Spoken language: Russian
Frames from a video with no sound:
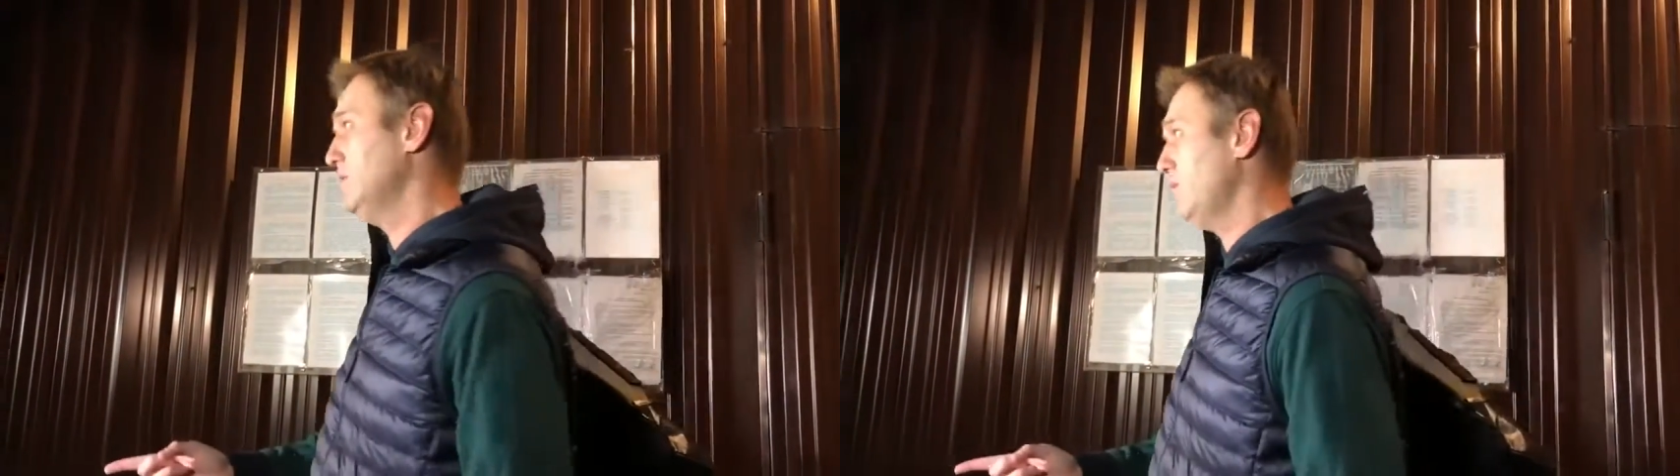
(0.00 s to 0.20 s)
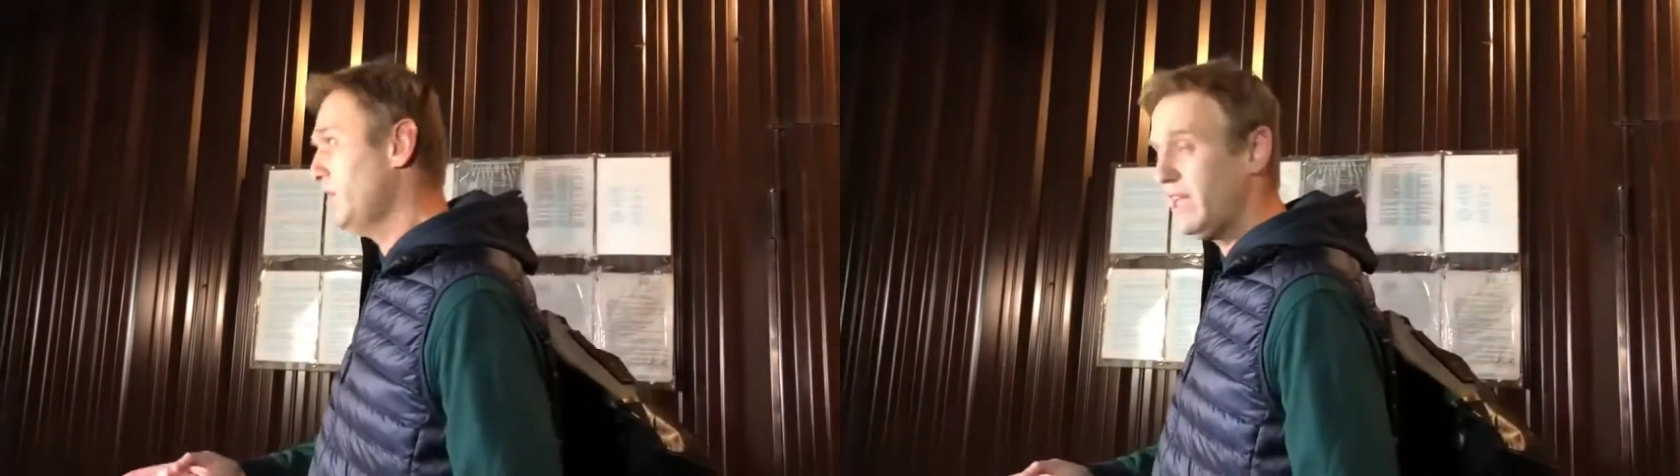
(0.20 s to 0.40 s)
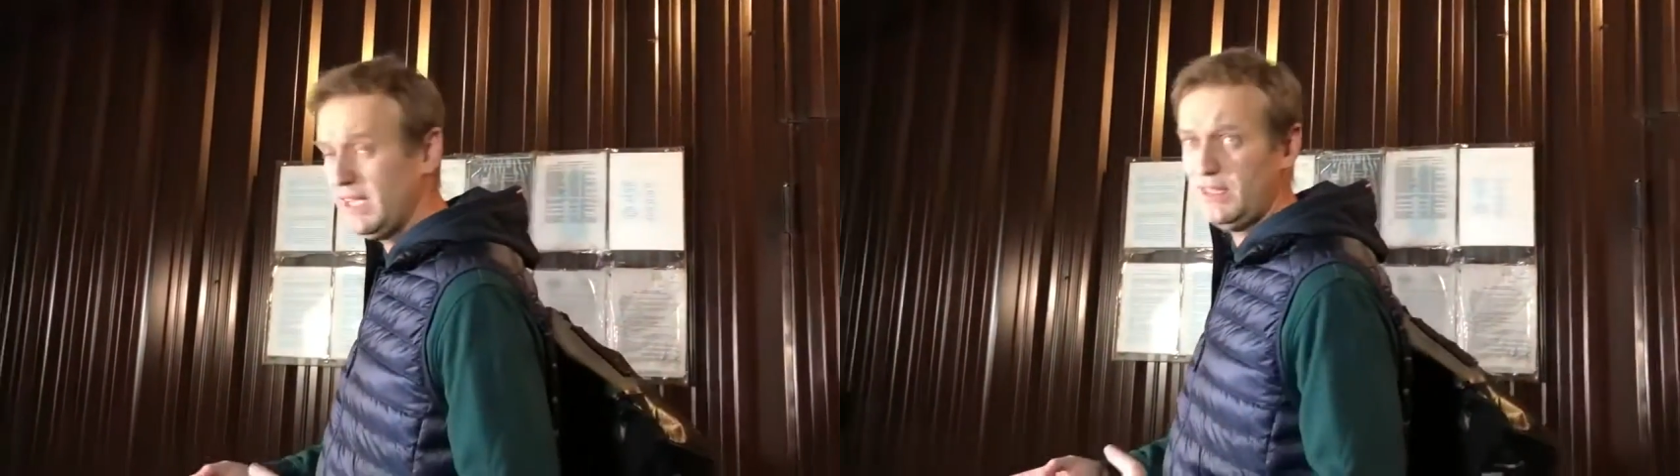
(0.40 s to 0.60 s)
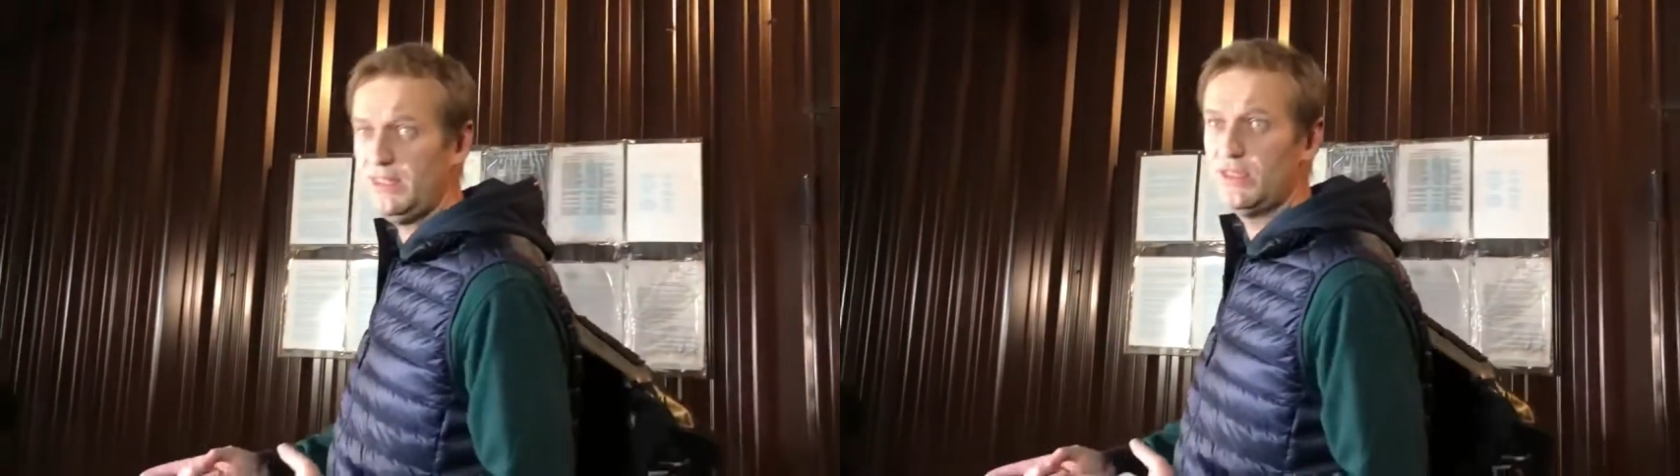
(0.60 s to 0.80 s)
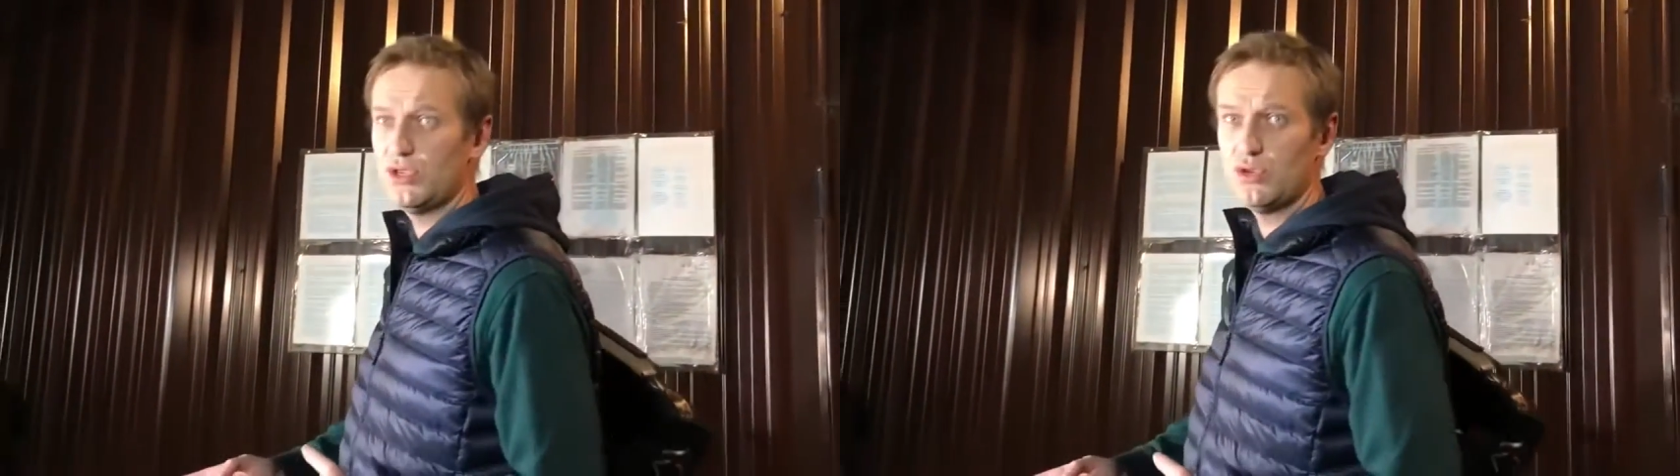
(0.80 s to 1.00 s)
которые я
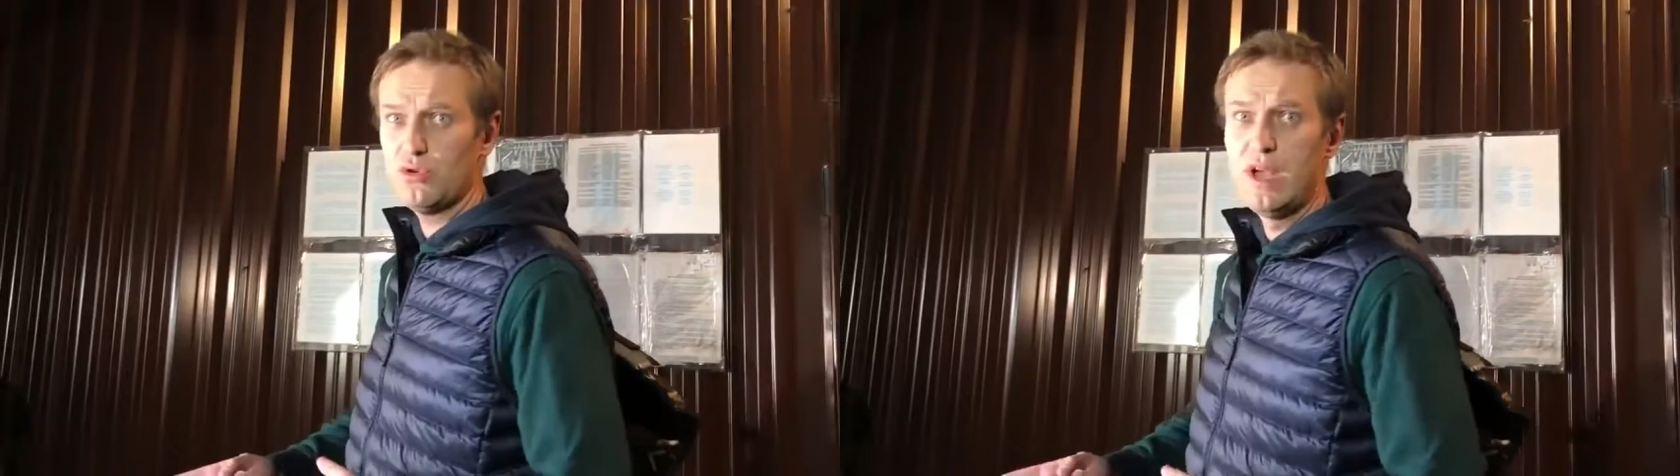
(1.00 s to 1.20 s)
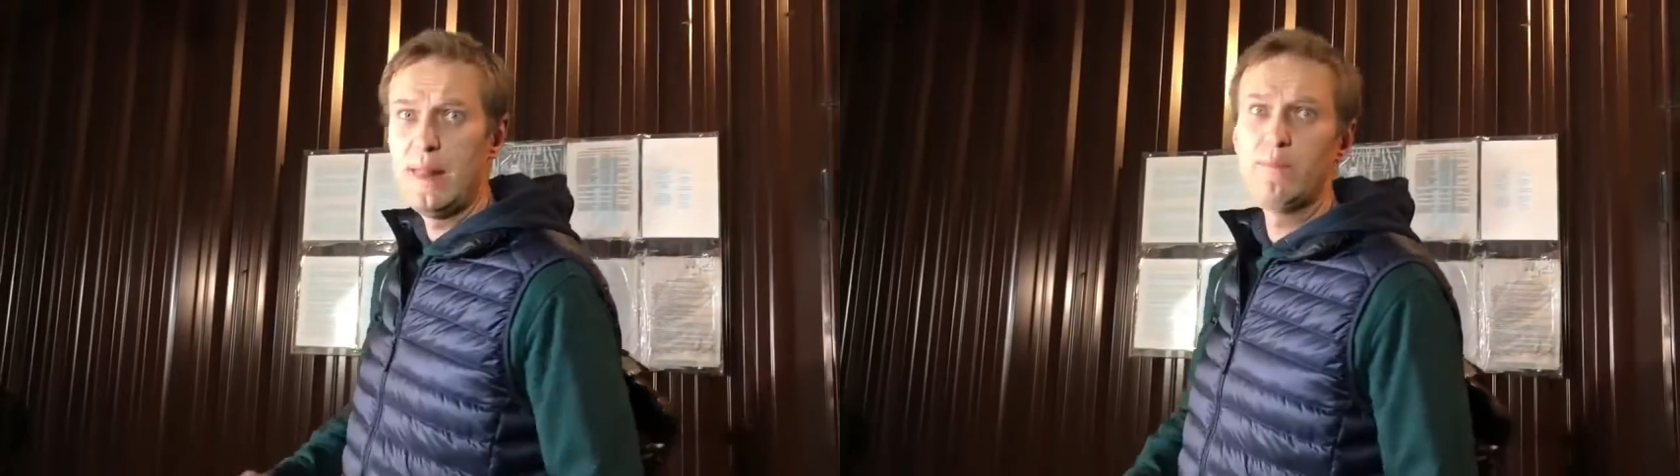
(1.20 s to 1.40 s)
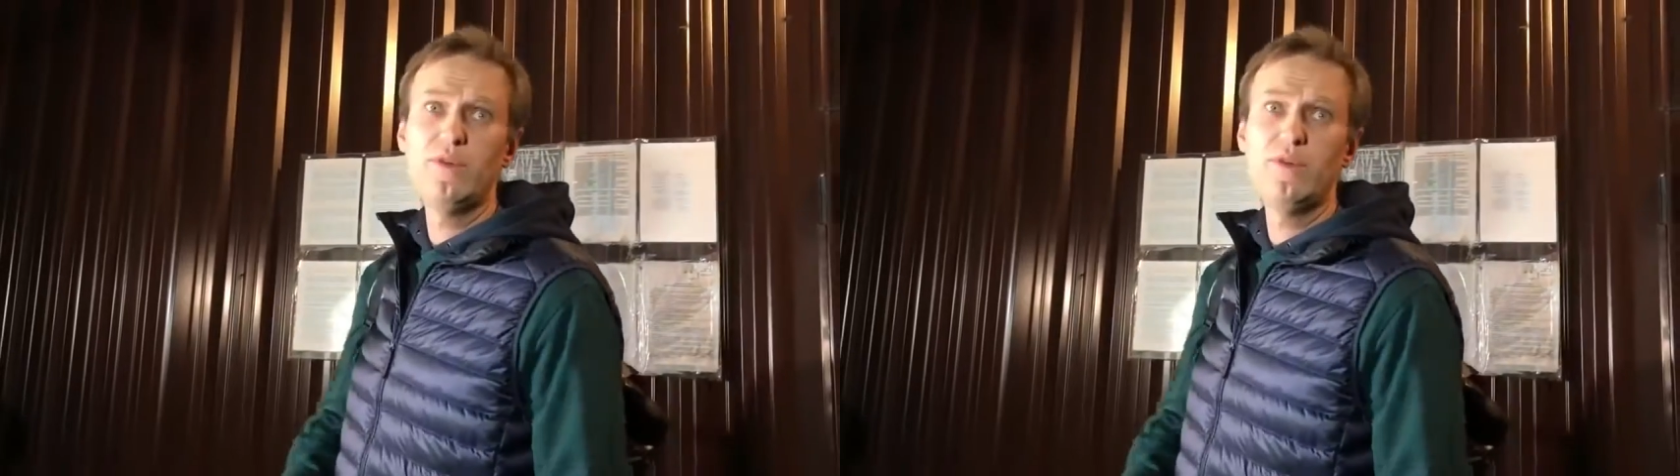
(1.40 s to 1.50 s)
здесь сижу,